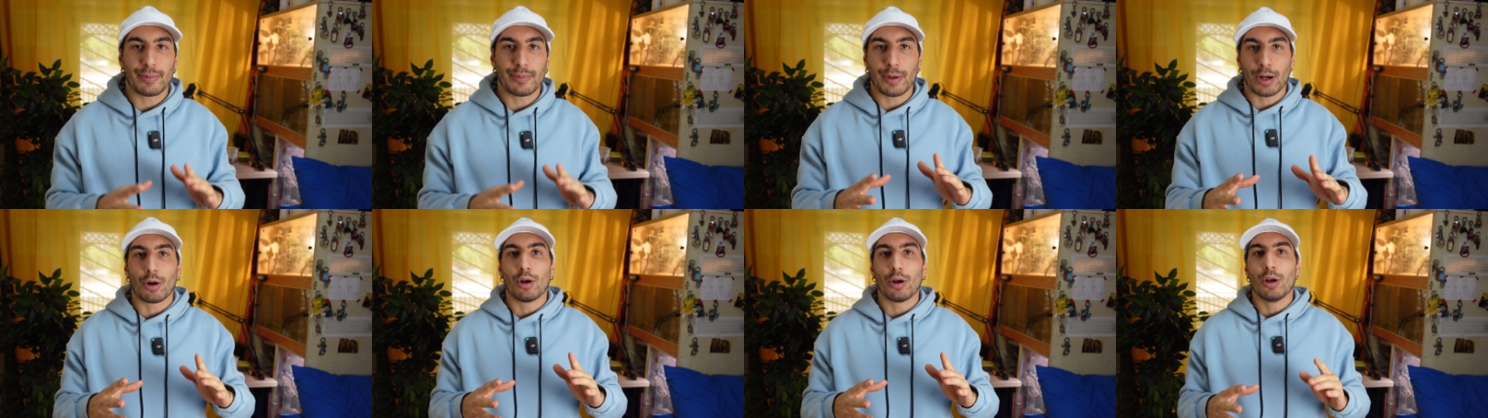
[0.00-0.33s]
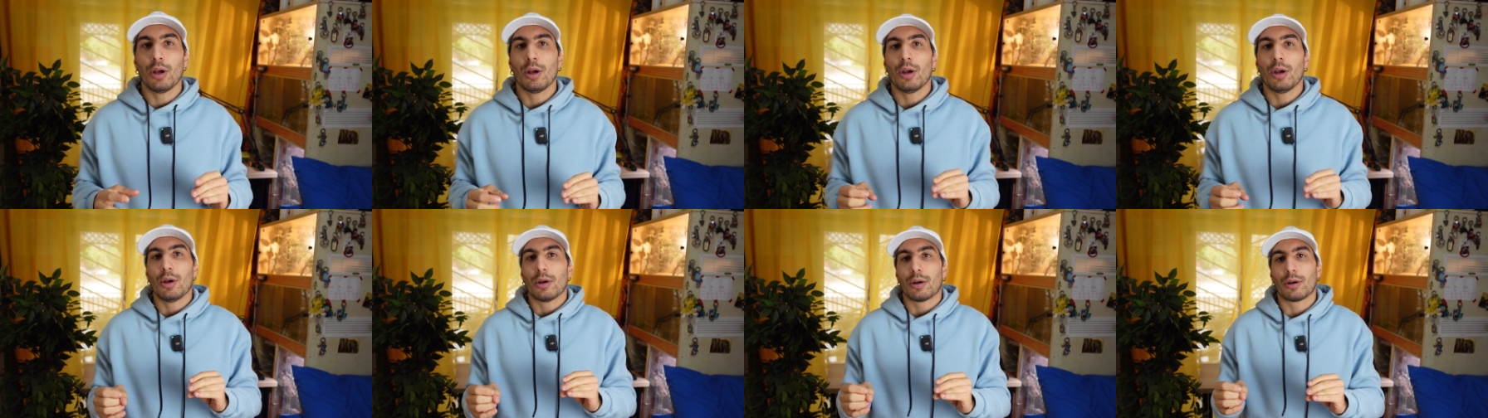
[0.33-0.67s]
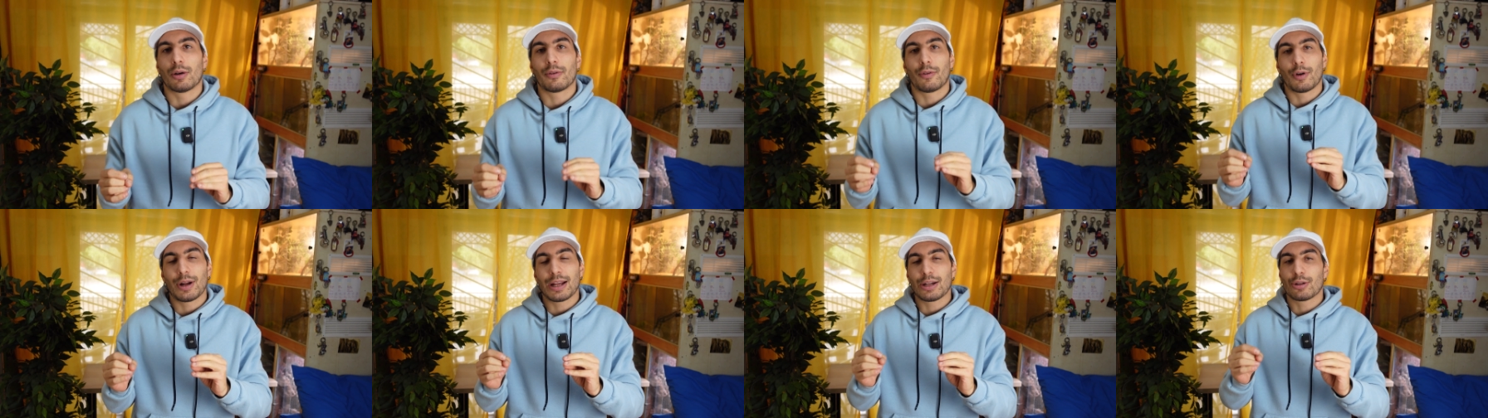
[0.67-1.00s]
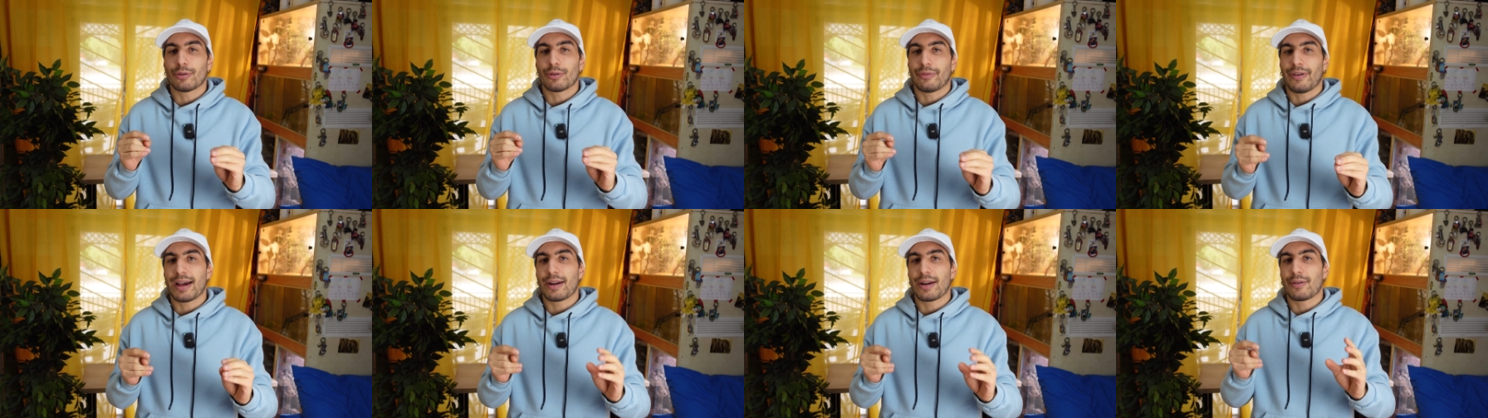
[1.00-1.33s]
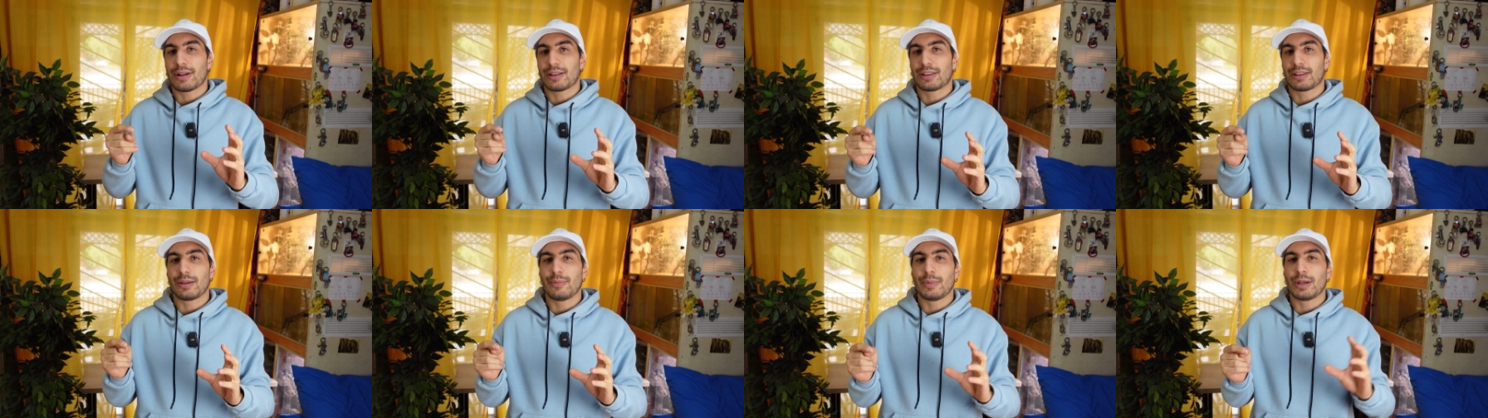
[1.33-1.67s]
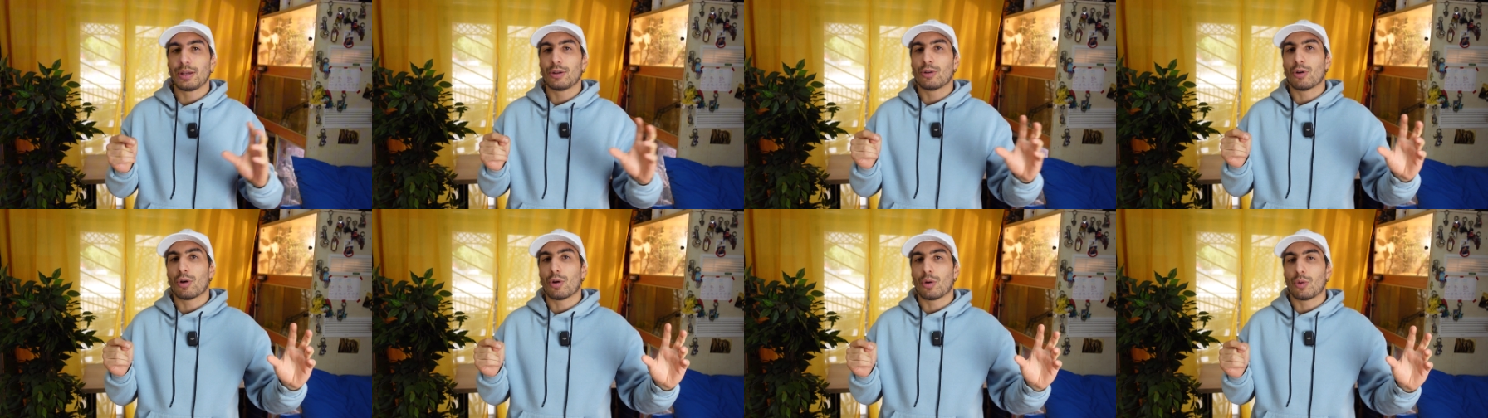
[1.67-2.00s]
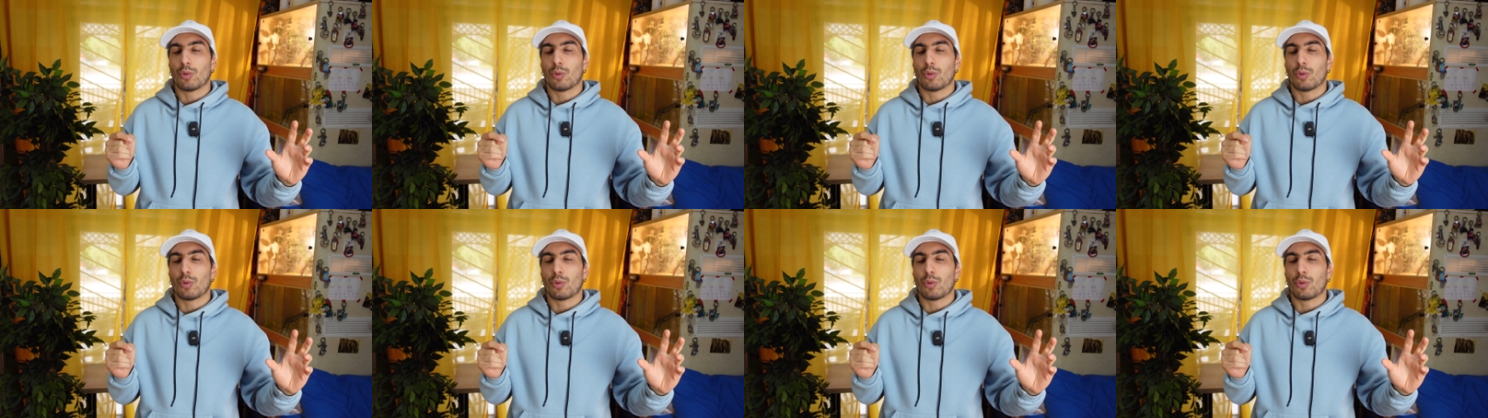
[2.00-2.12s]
però eh, volendo fare un attimino